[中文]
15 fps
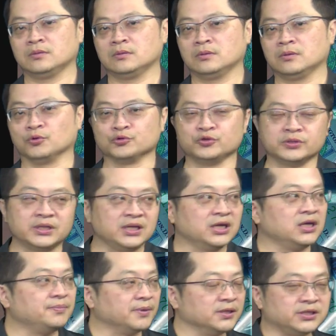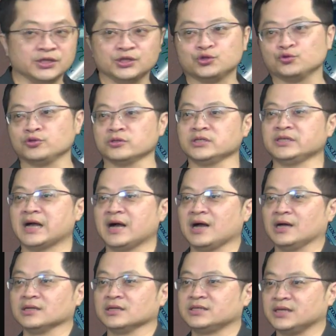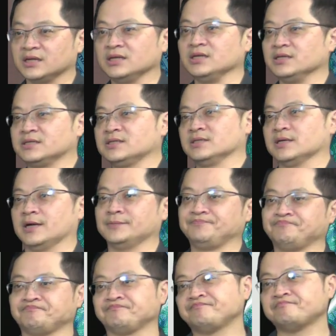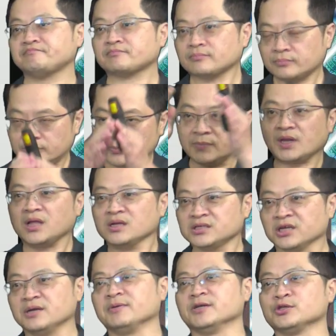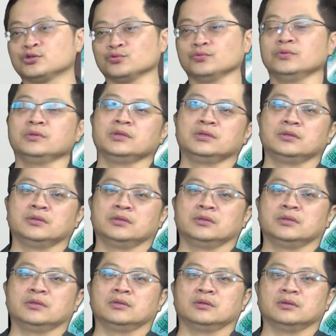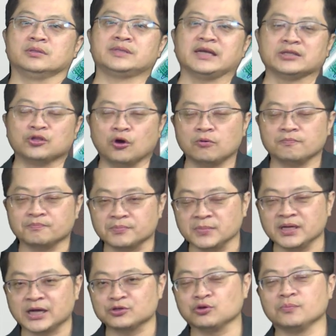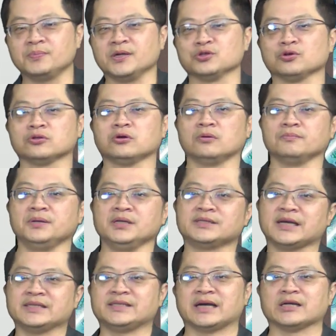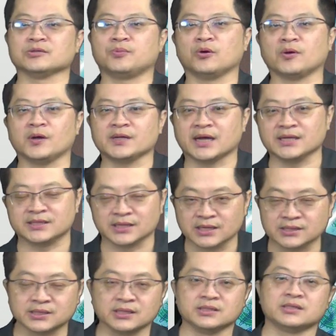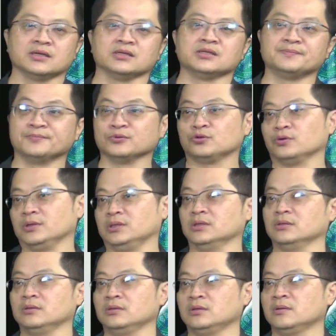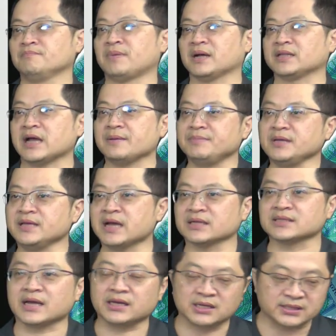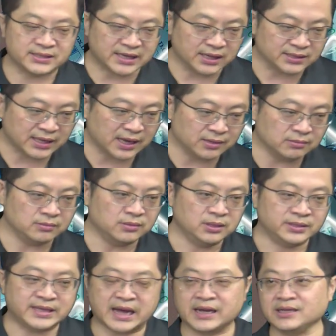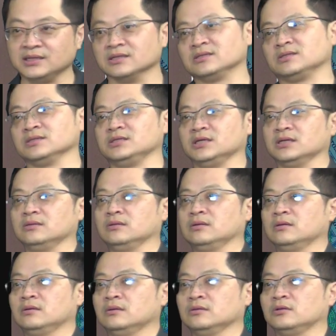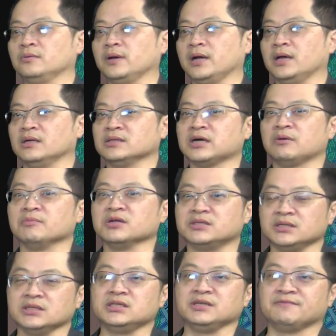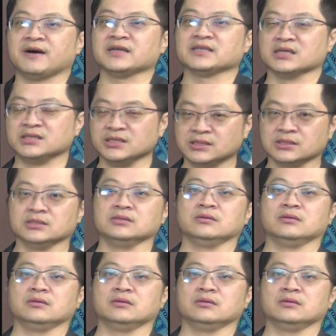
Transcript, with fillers: 我去订了一本新书，就是央行的前理事啊，写了一本书，在痛应该说不能说痛批，在讲彭淮南以前的政策是不对的，把台币压在一个相当压抑的时间，对不对？让我们的经济发展其实